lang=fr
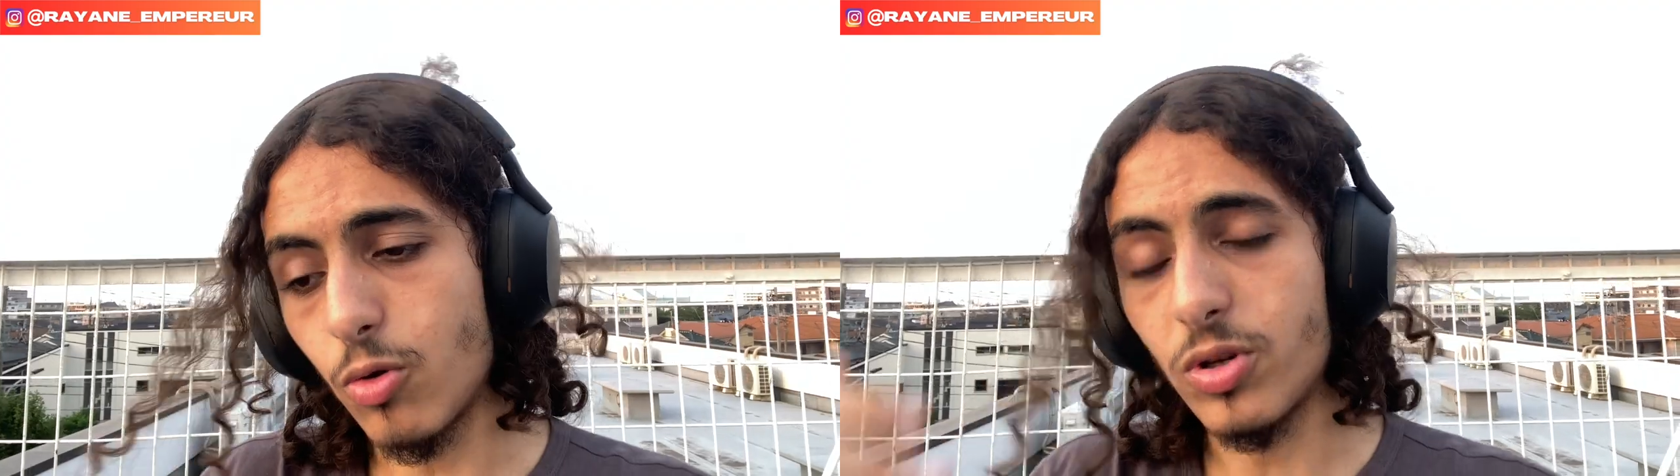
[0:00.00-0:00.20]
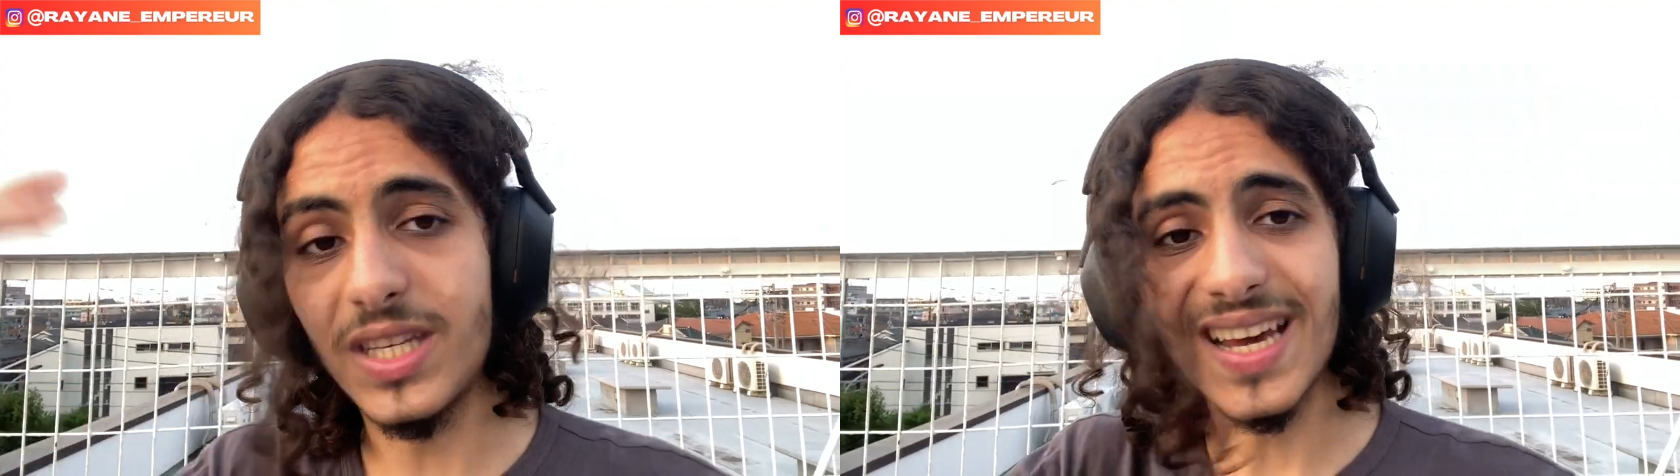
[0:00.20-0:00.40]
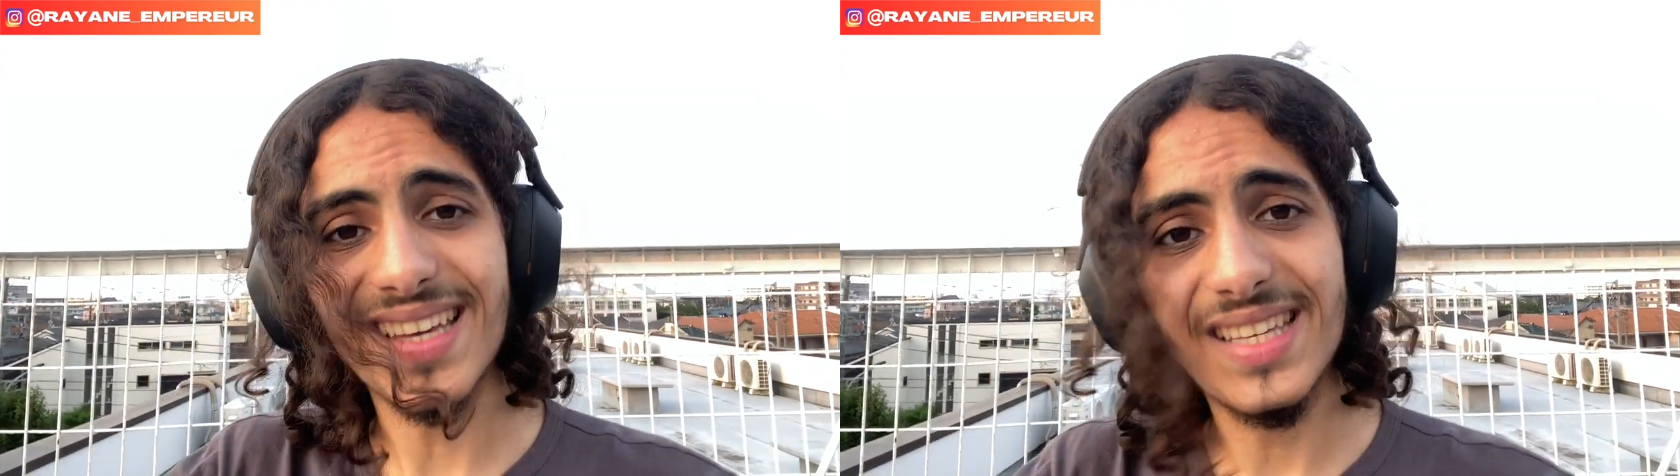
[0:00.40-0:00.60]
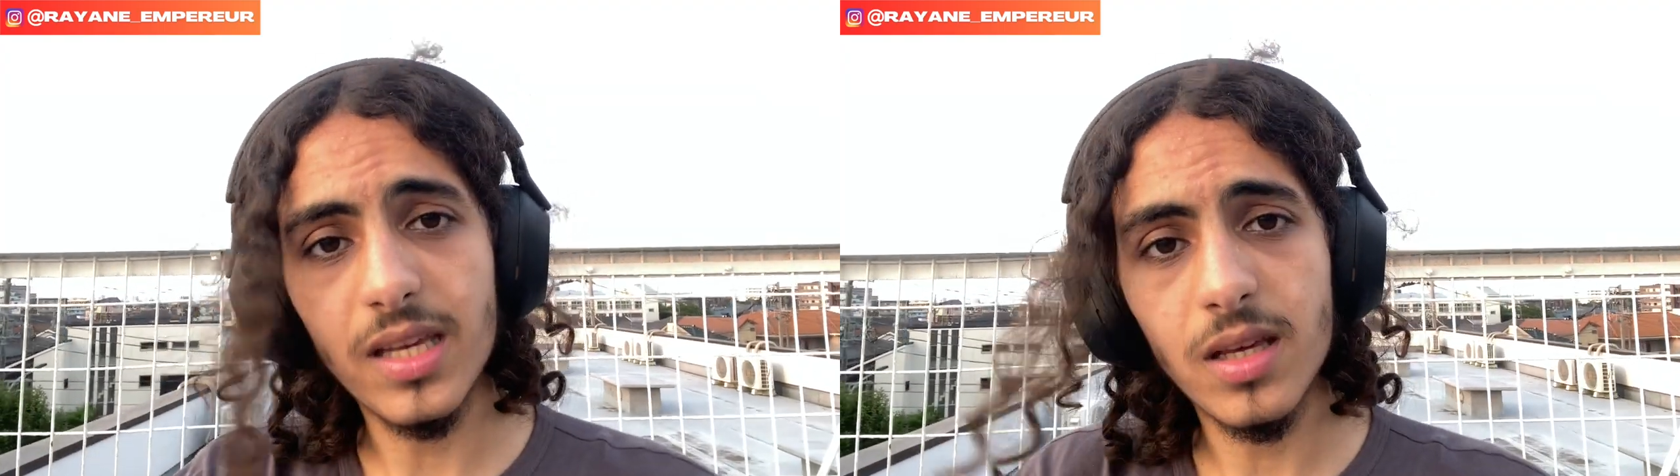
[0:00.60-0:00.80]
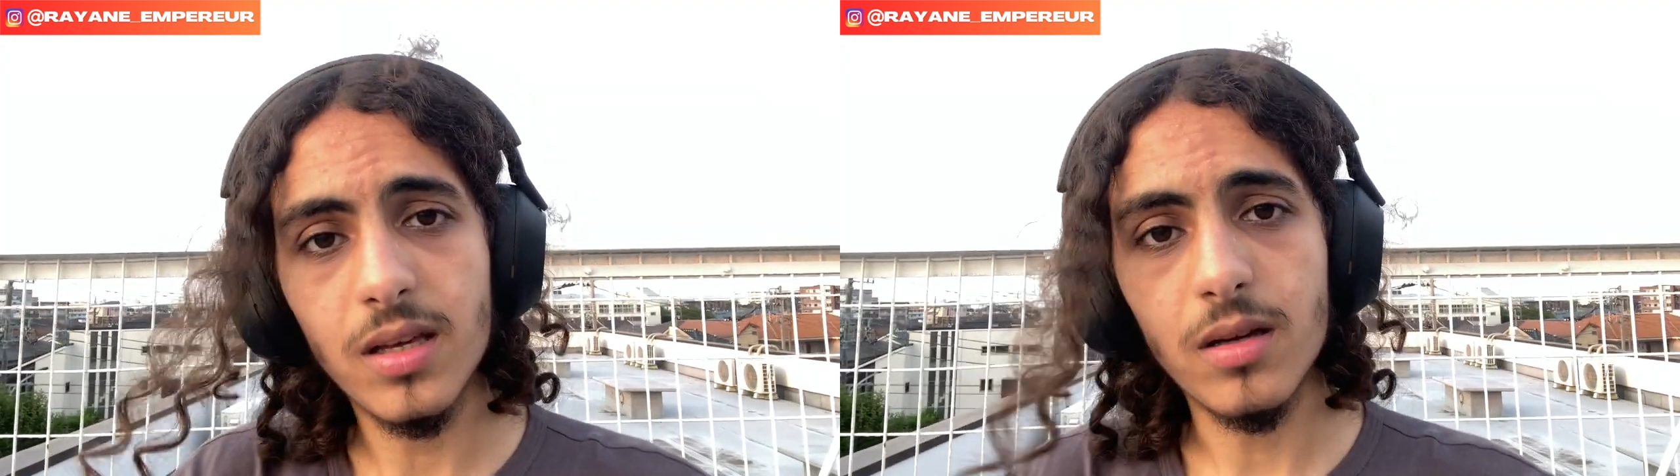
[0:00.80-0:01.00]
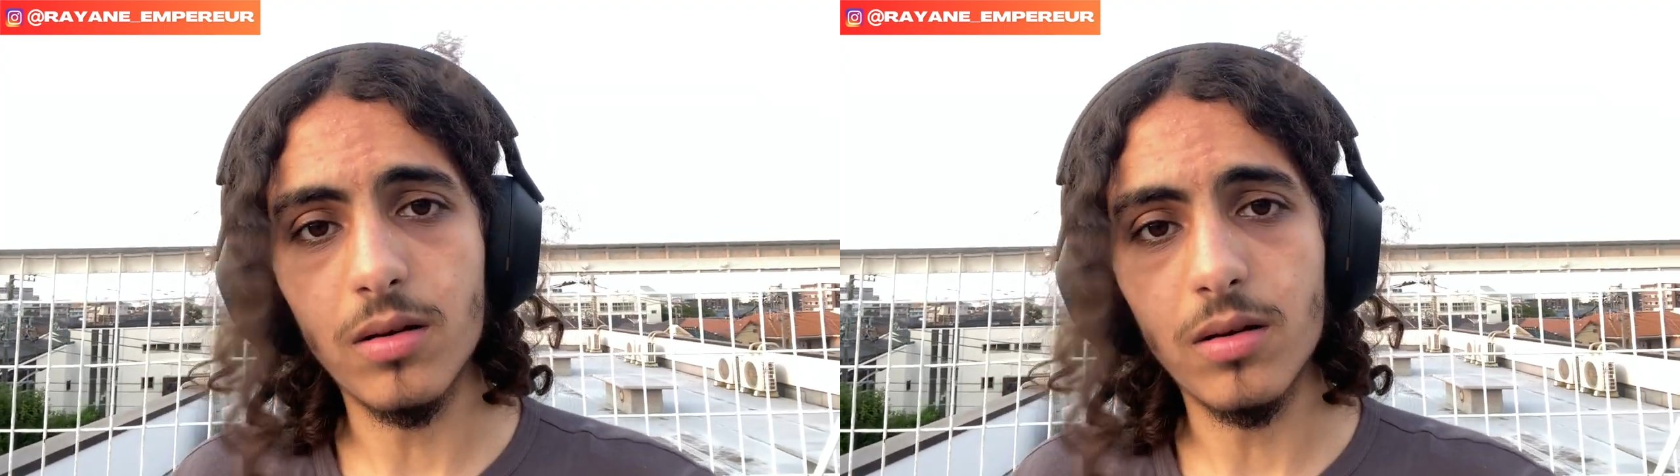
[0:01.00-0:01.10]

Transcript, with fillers: le guerrier